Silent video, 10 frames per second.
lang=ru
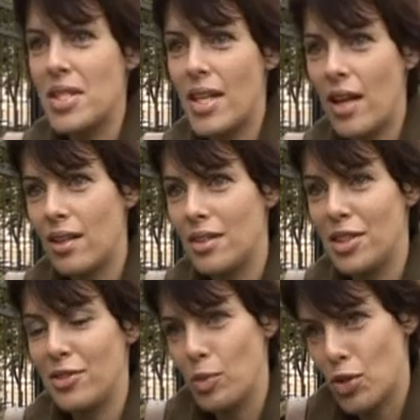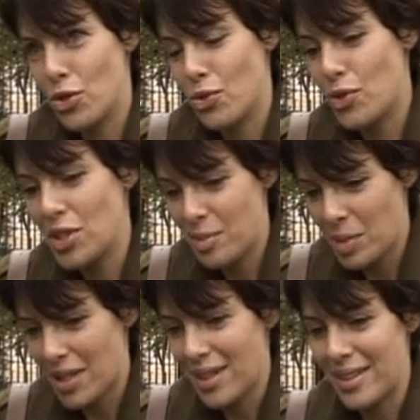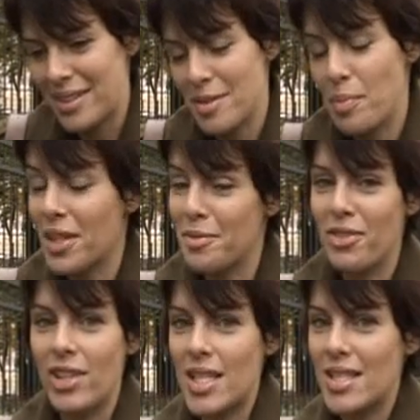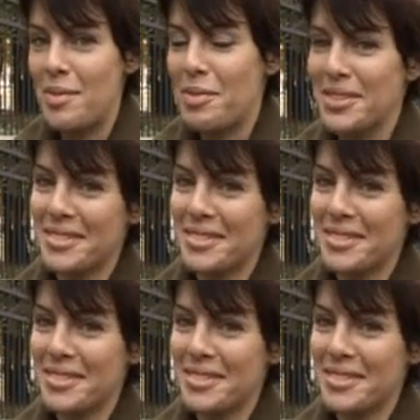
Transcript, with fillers: сериал, где вы можете увидеть меня с белыми волосами.